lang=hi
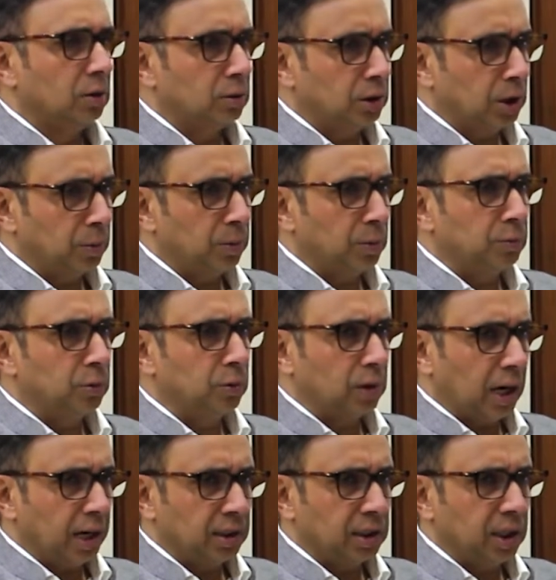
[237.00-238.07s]
तो जब हम लोग
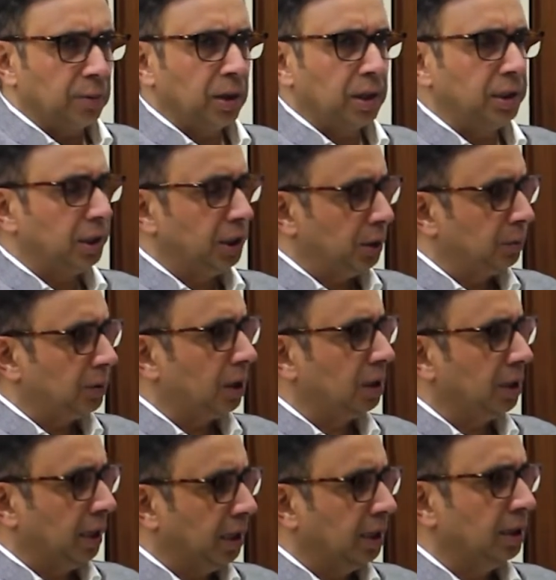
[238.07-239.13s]
आए थे हमारी टीम ने
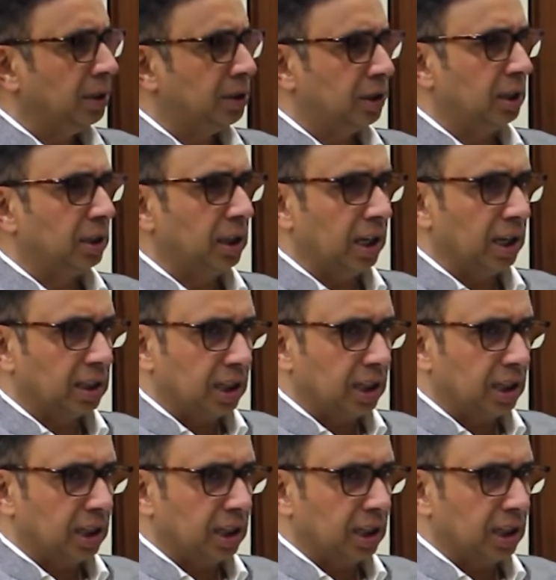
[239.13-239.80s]
यही निश्चय किया